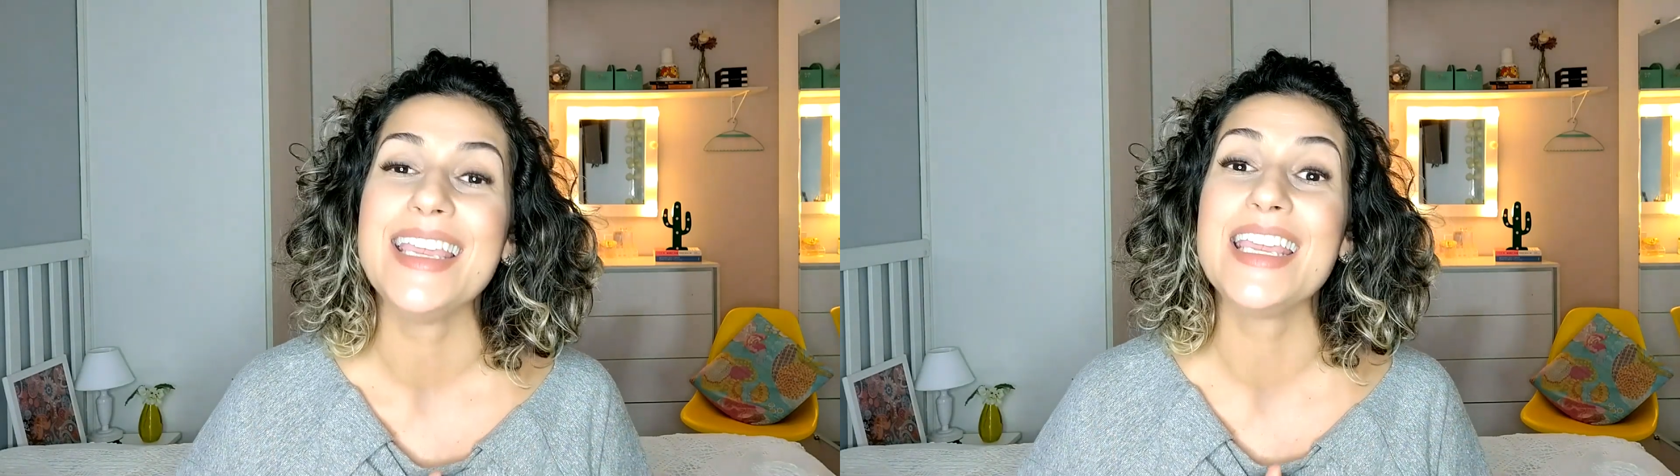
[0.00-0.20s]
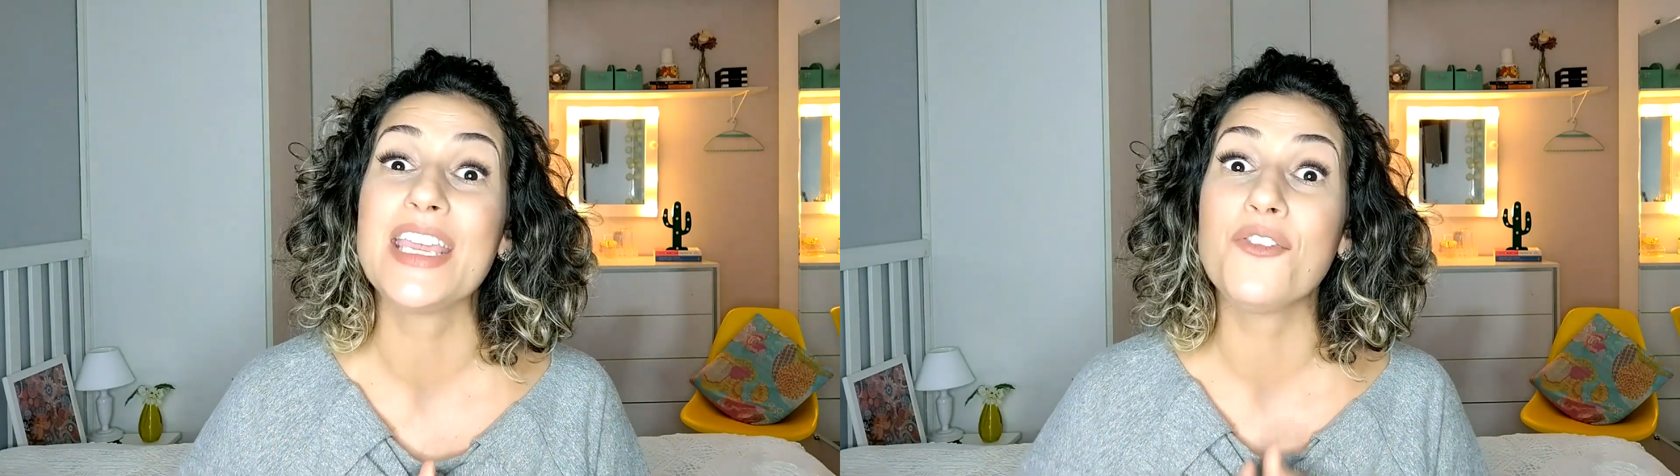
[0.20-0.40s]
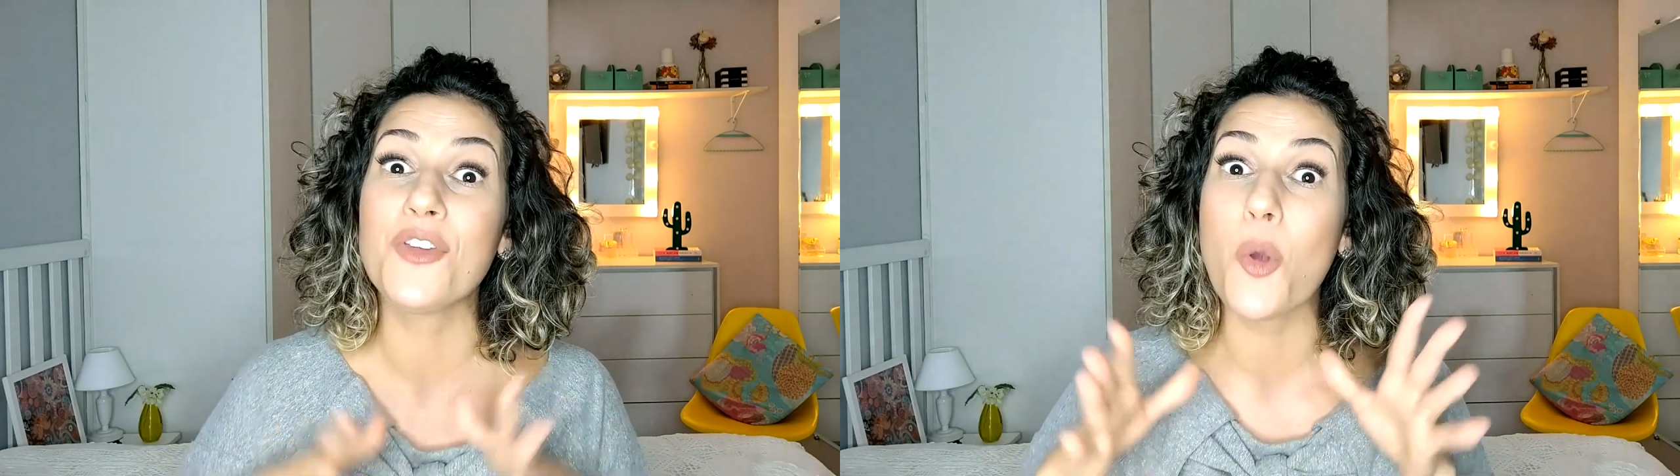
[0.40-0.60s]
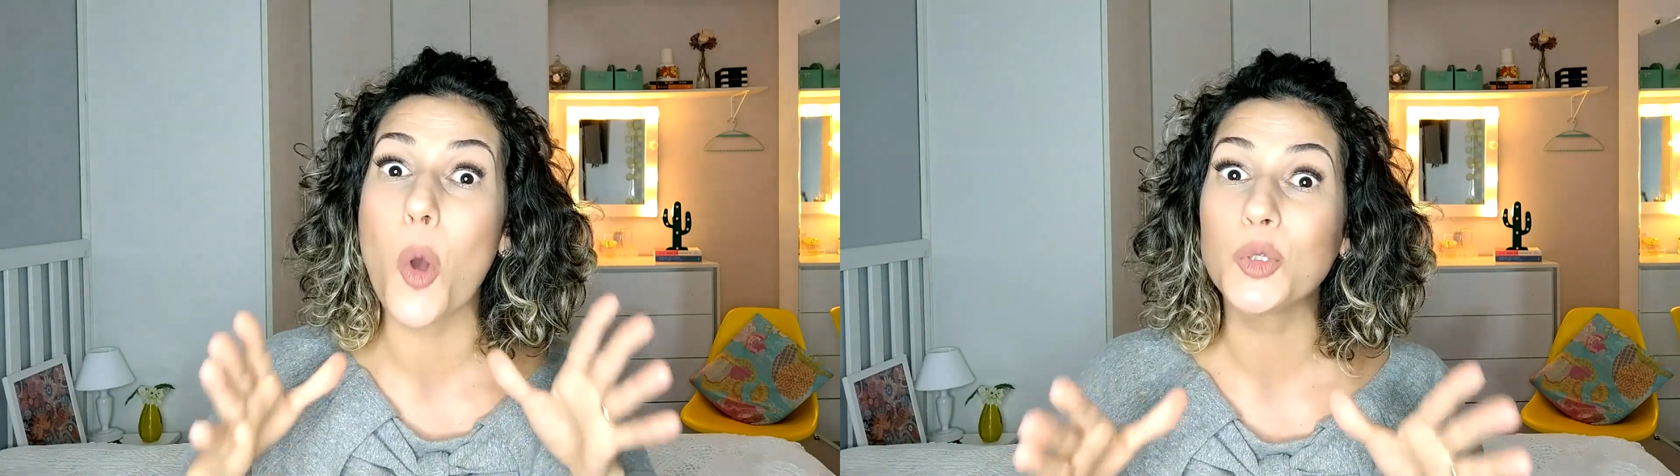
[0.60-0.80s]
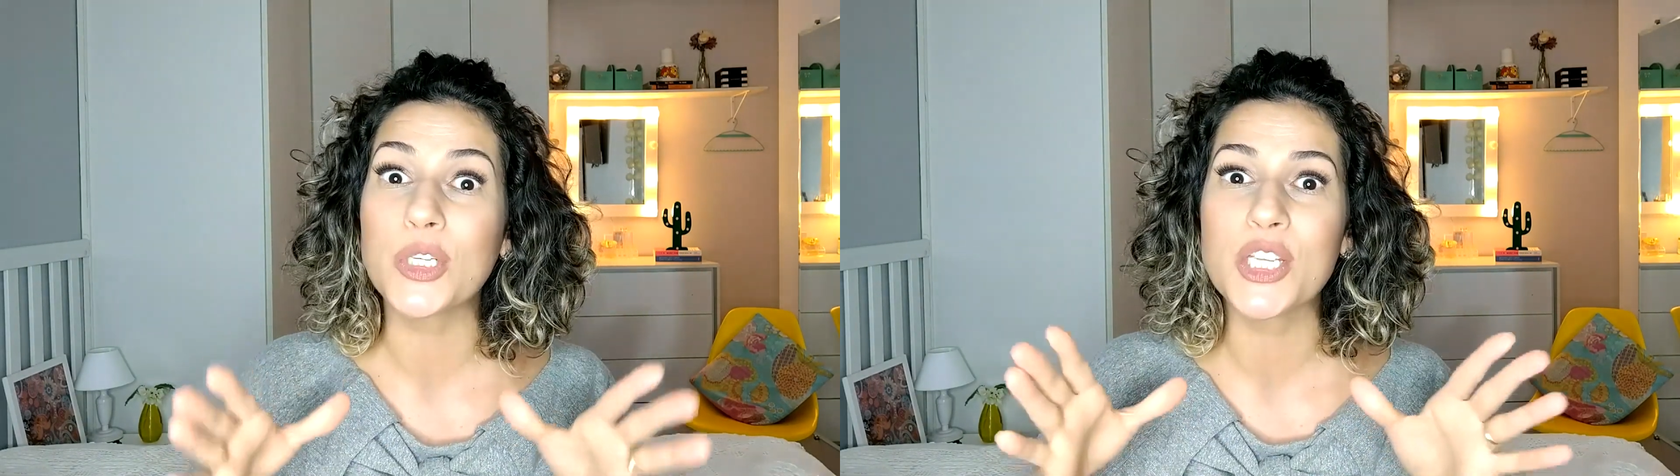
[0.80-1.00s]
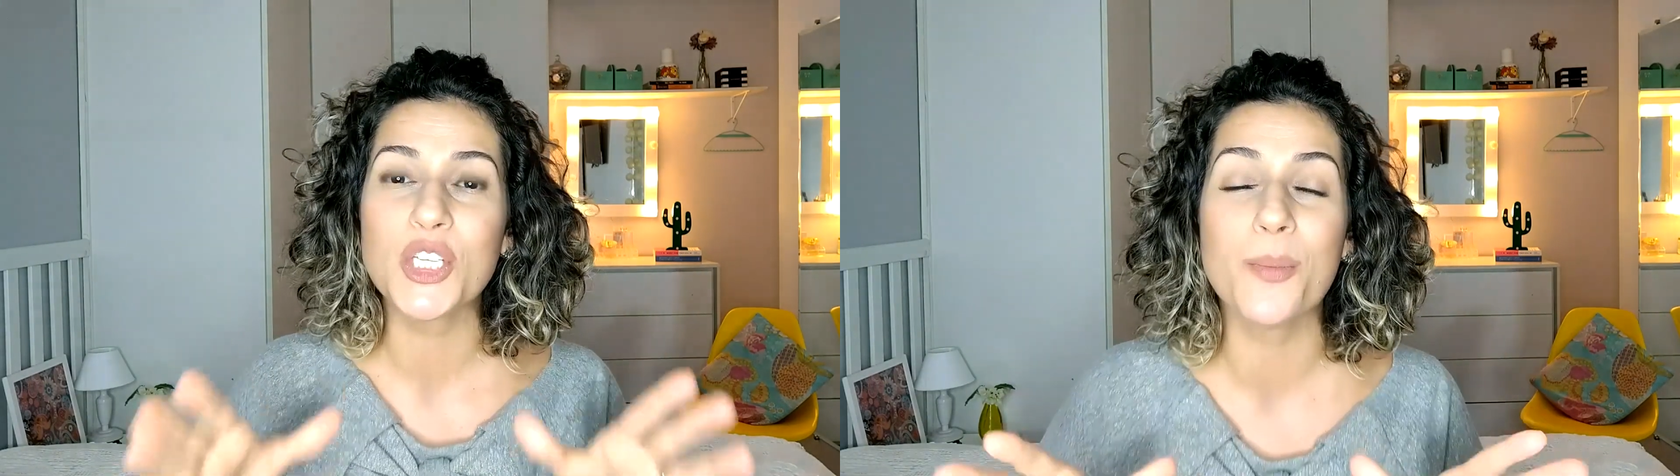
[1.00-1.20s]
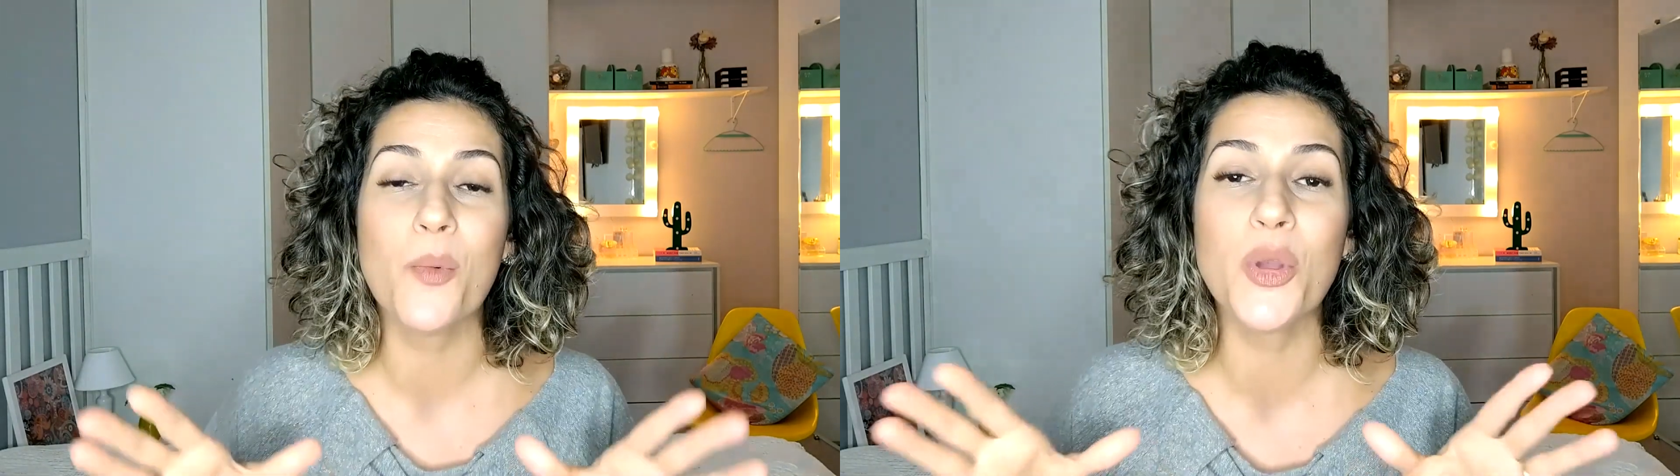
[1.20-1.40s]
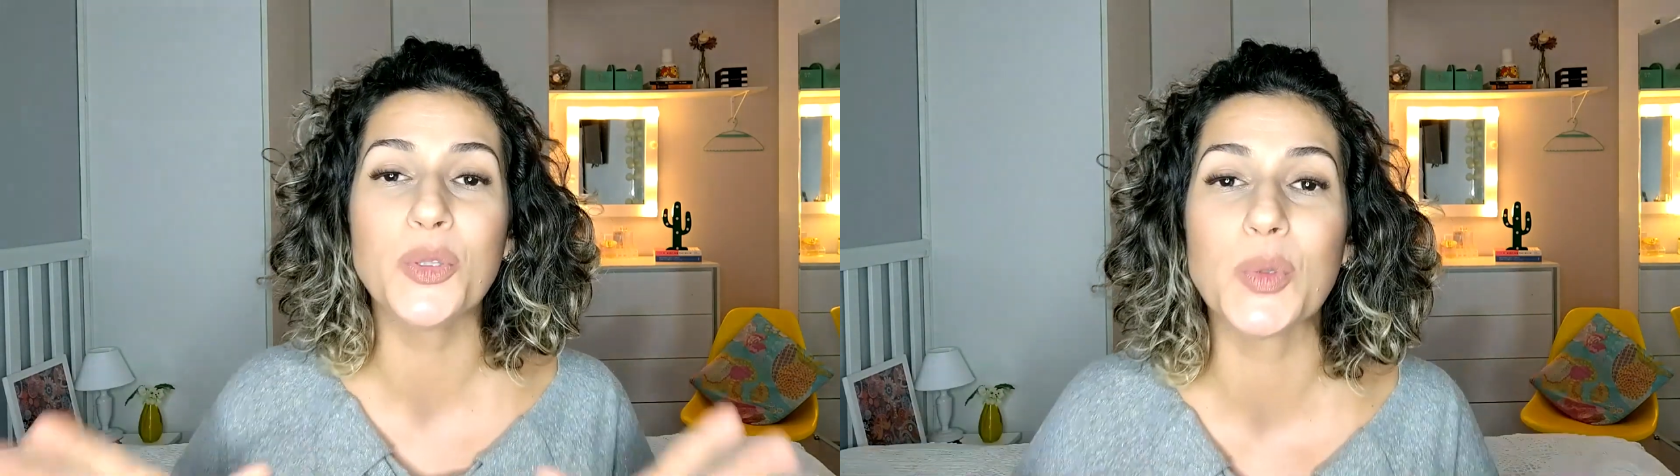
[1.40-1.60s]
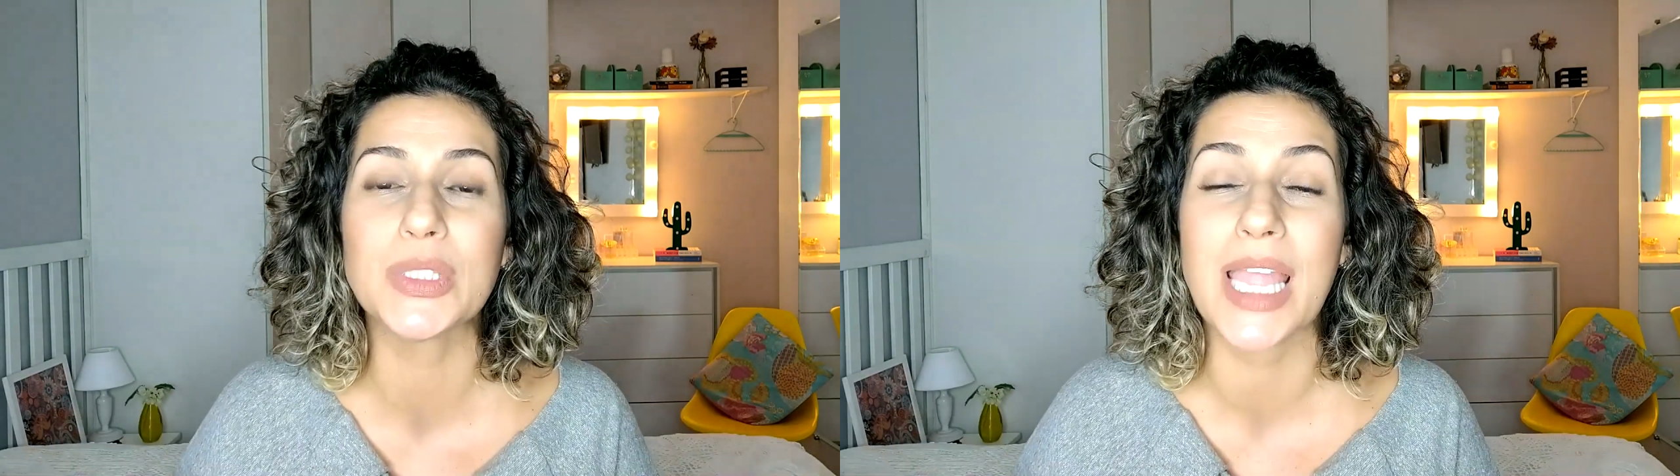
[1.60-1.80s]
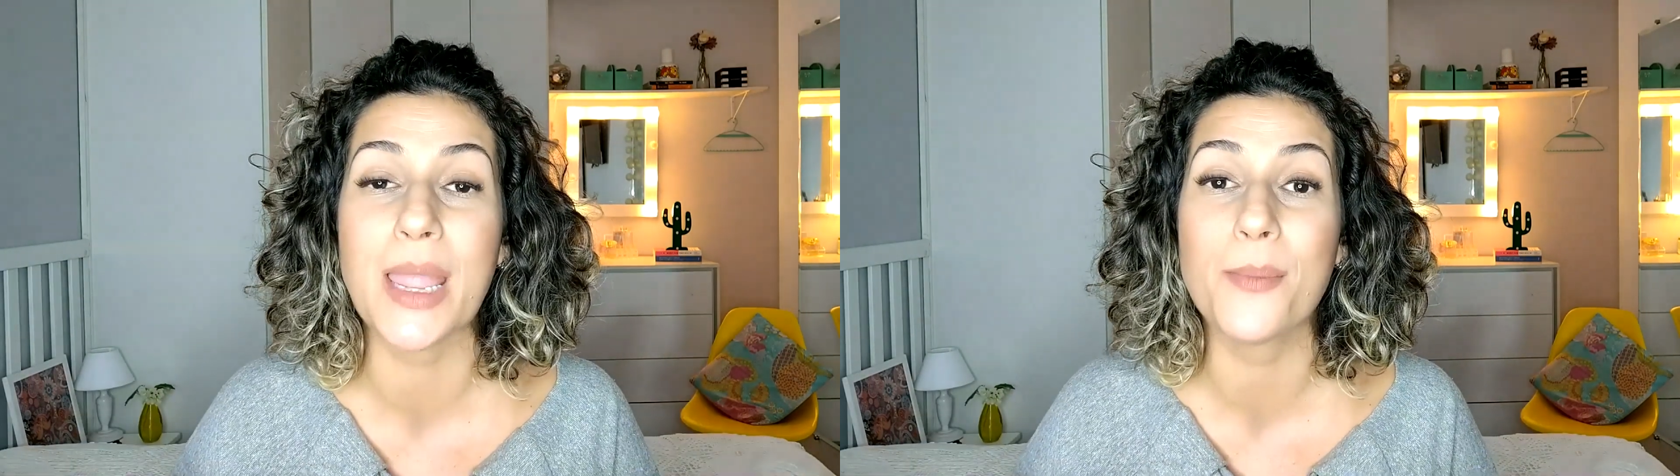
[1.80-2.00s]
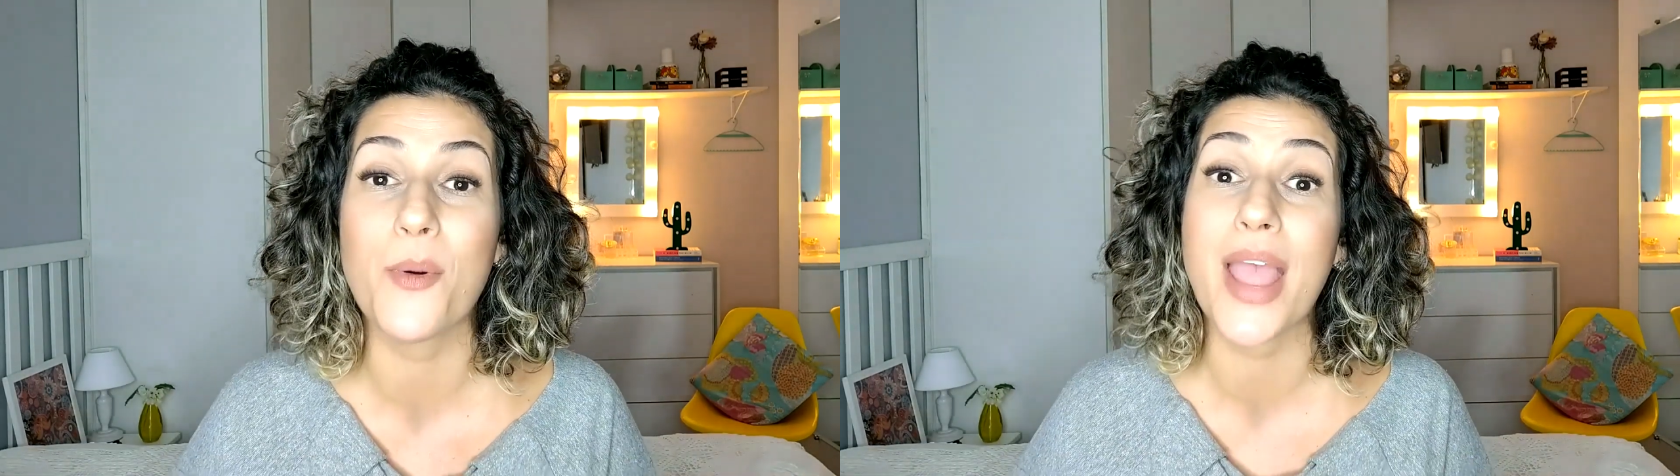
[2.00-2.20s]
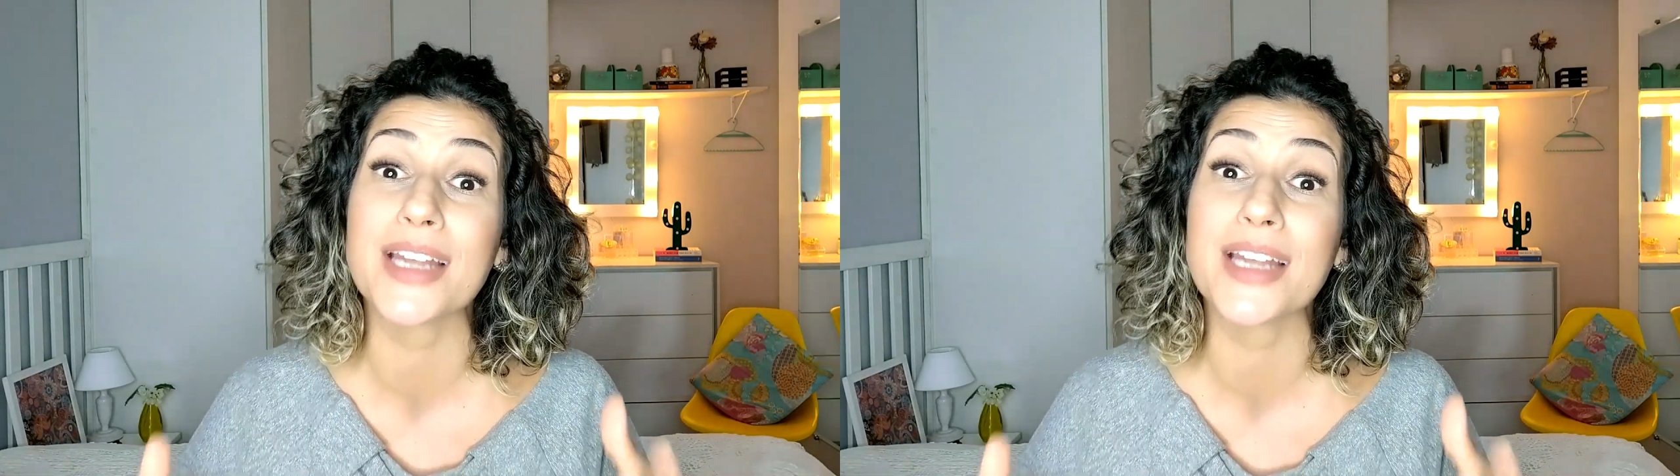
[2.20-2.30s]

e que ficou durante muito tempo,